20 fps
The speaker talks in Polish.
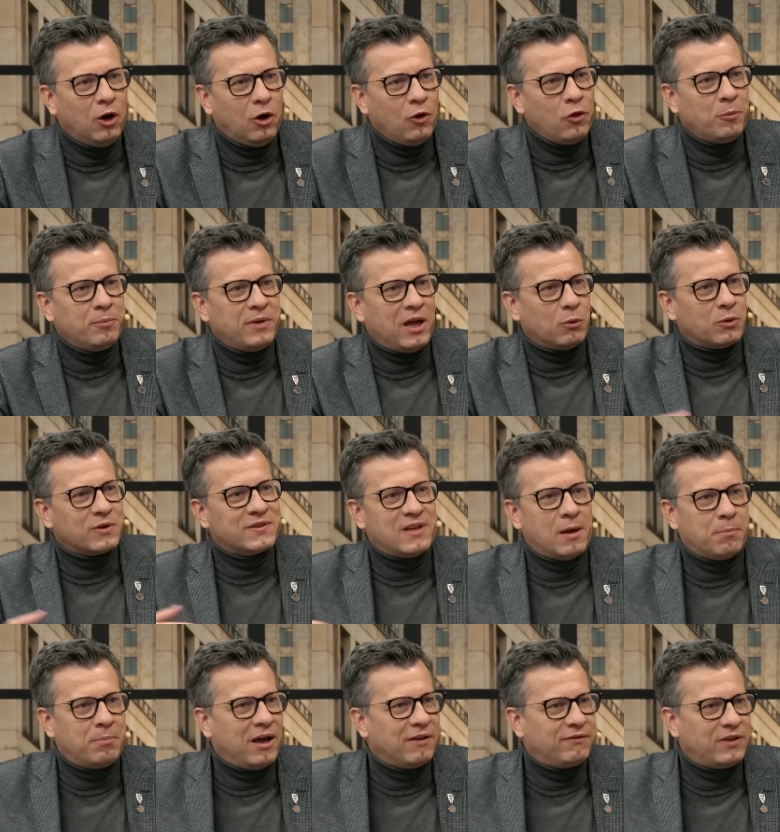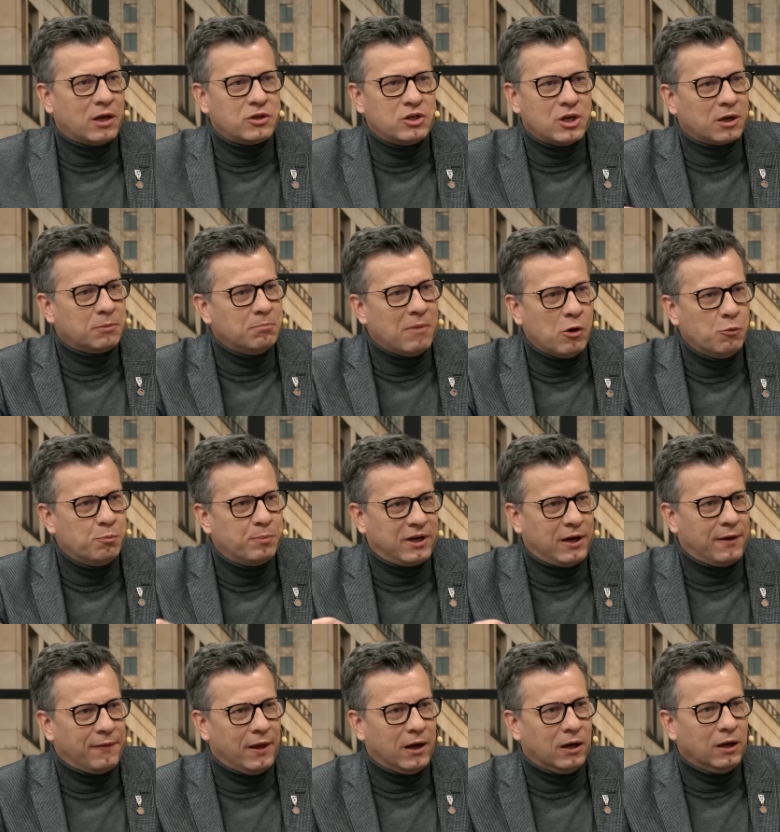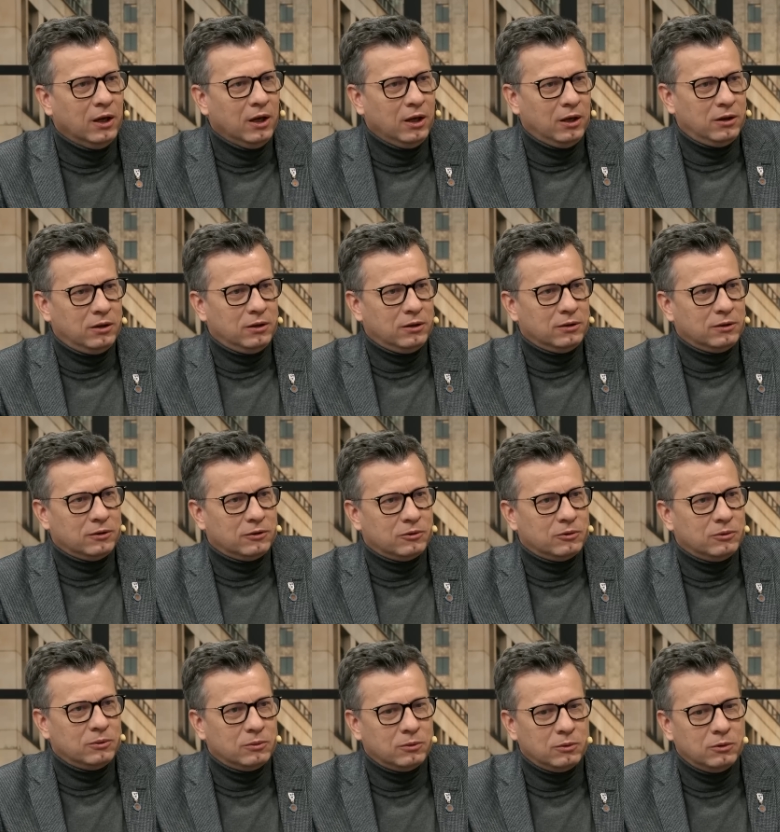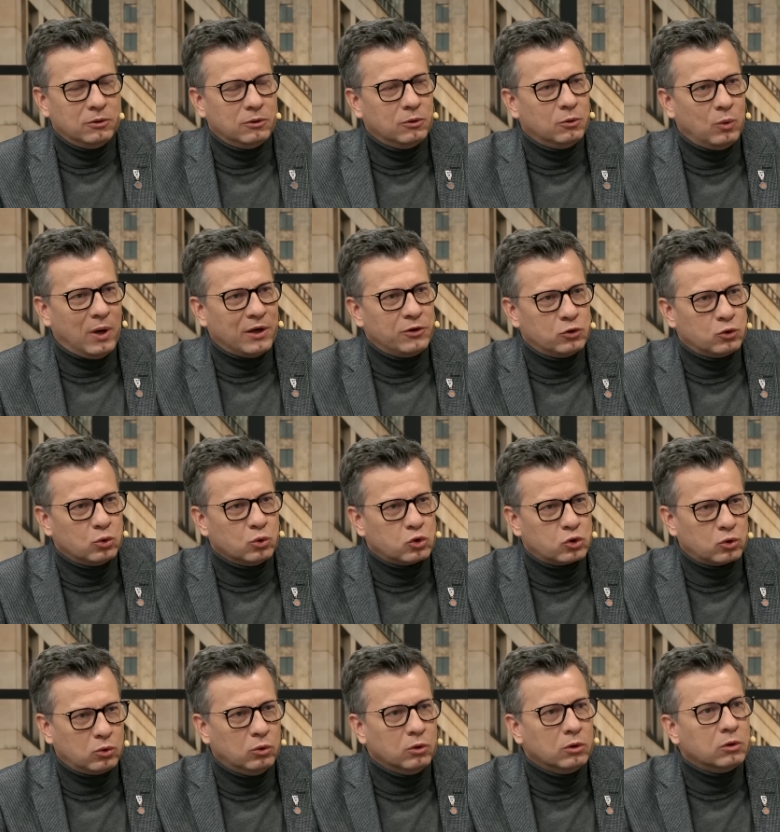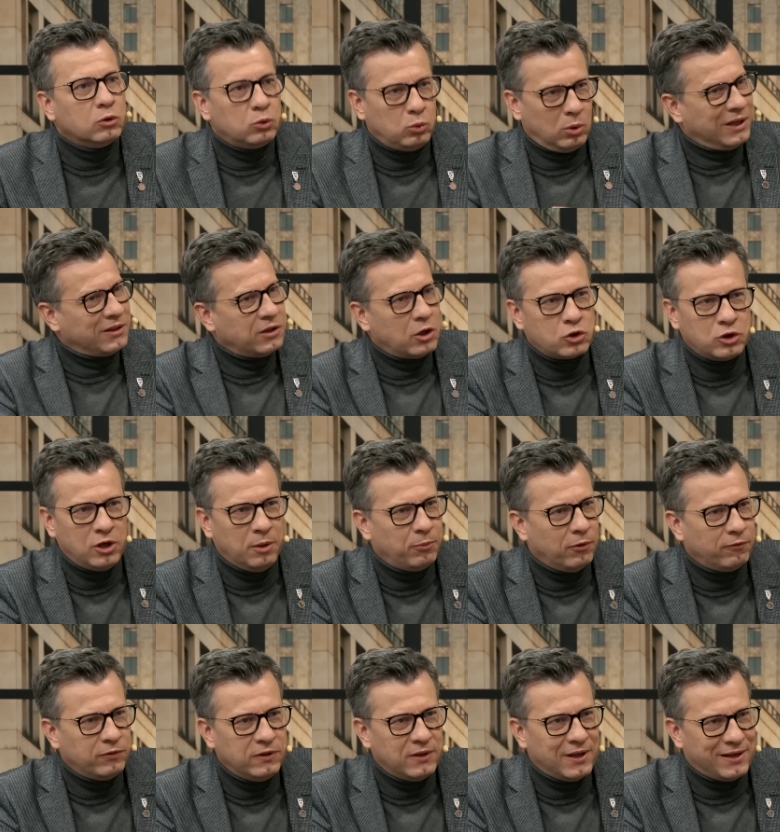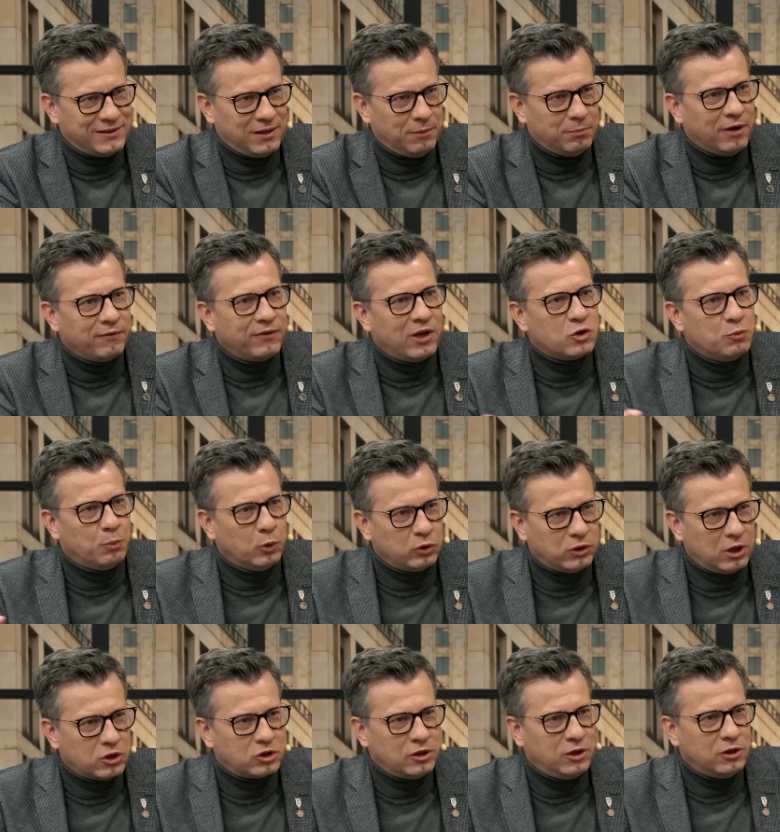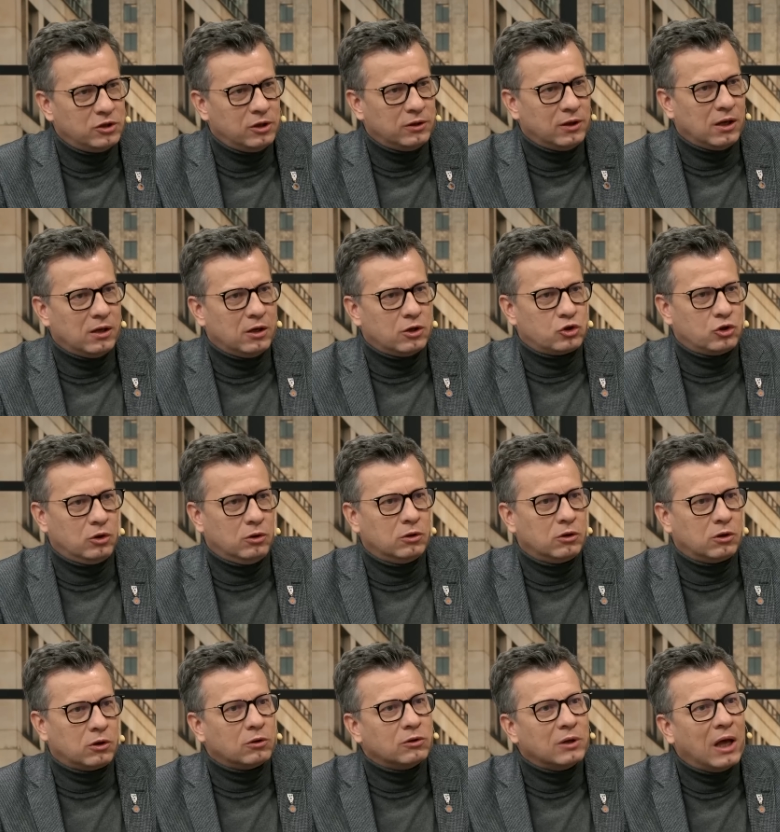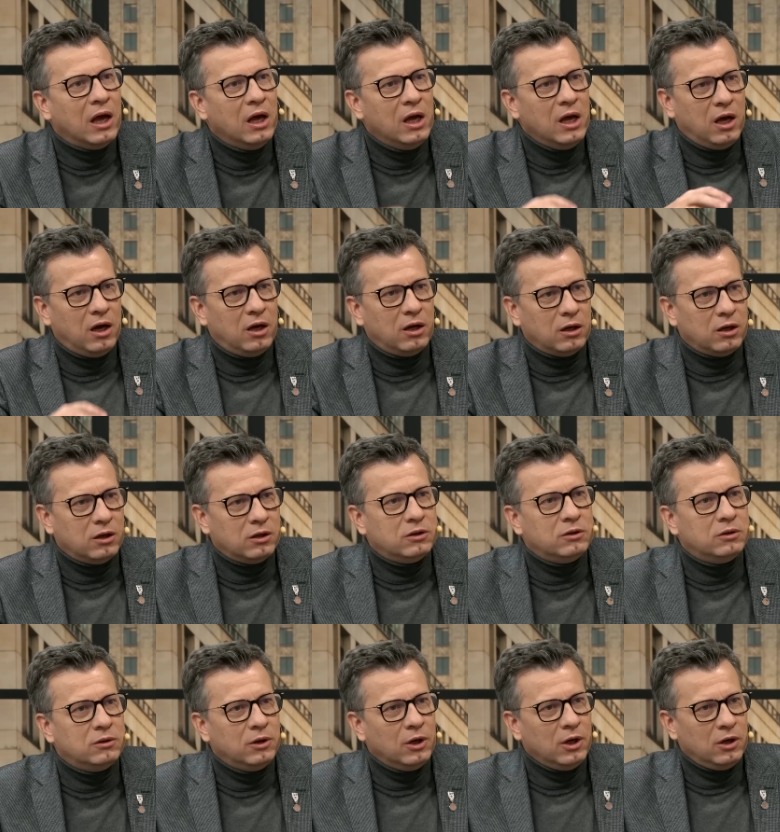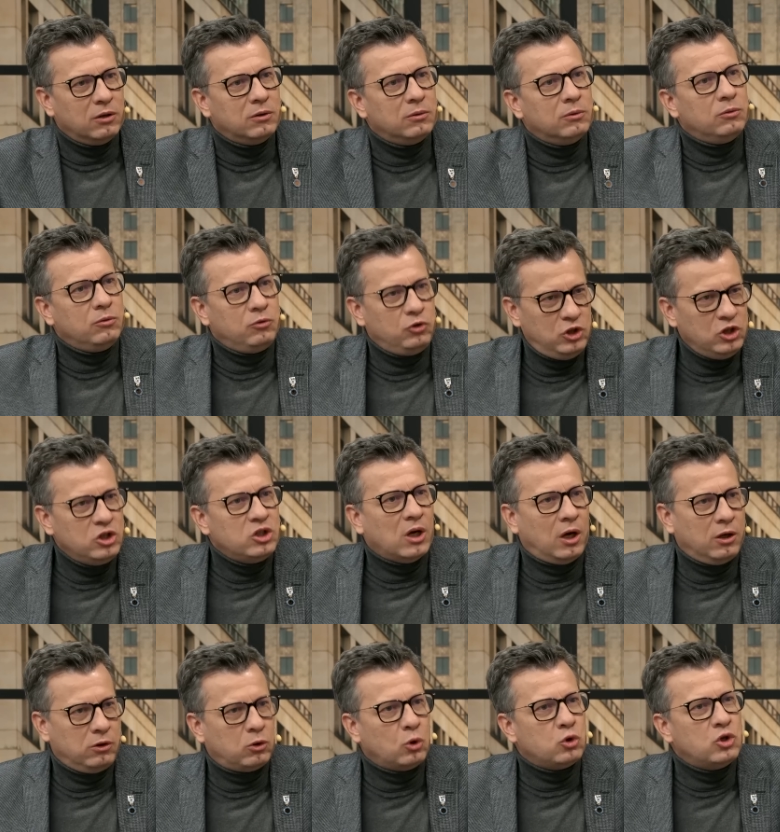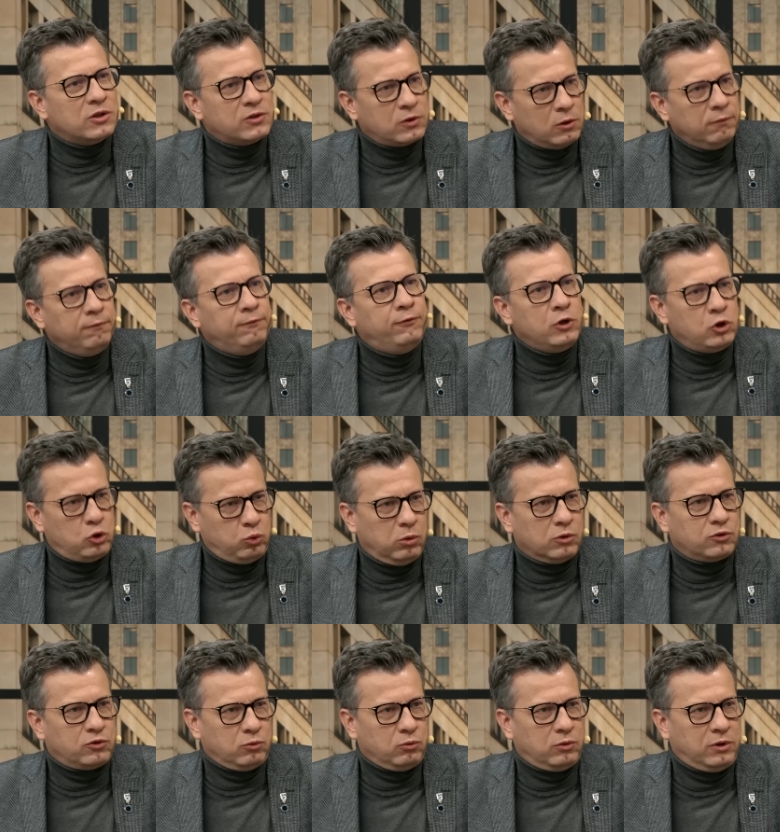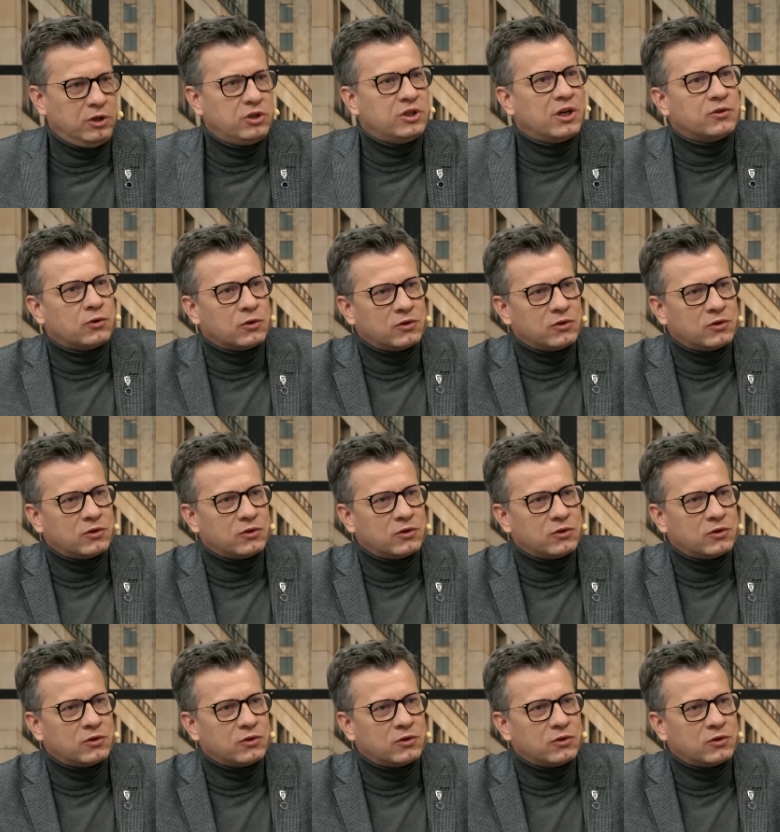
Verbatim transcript: Ono miało zabawiać jak małpka na y, y, y łańcuszku, która też nie powinna zabawiać, bo też jej się należy ochrona. E, y, y, dzisiaj to dziecko wyszło z ukrycia,